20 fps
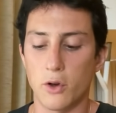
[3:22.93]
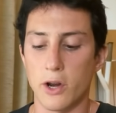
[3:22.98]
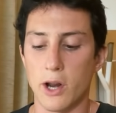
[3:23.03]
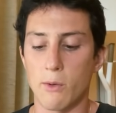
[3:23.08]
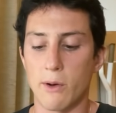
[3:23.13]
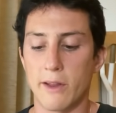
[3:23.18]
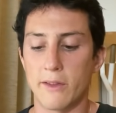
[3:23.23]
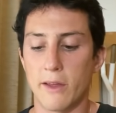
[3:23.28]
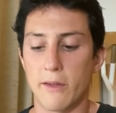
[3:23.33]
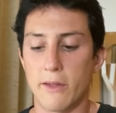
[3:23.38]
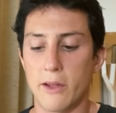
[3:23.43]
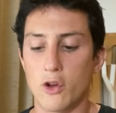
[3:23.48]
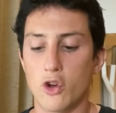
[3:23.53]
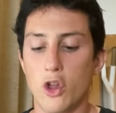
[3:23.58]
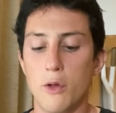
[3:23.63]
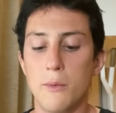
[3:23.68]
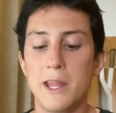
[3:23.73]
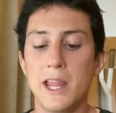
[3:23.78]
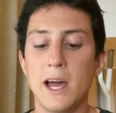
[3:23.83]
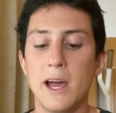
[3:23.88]
torre
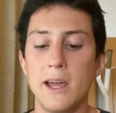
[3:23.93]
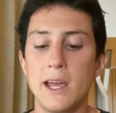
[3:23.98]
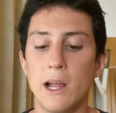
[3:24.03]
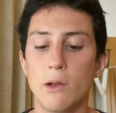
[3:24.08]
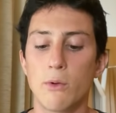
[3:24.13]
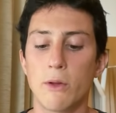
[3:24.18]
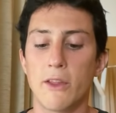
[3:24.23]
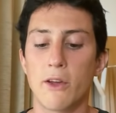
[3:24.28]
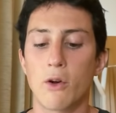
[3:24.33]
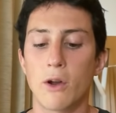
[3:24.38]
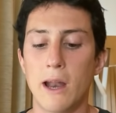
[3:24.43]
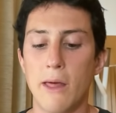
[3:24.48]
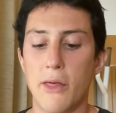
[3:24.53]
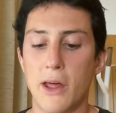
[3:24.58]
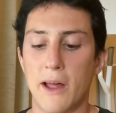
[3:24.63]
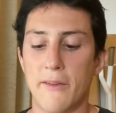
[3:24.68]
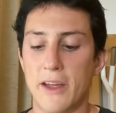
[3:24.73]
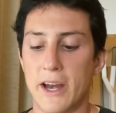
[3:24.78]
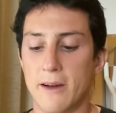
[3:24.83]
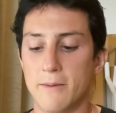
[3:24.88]
45 de vida y el duende con
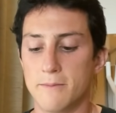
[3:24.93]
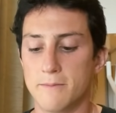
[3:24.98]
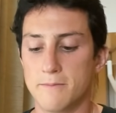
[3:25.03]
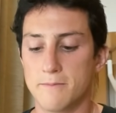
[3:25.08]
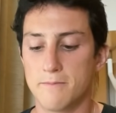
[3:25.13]
laza la tira.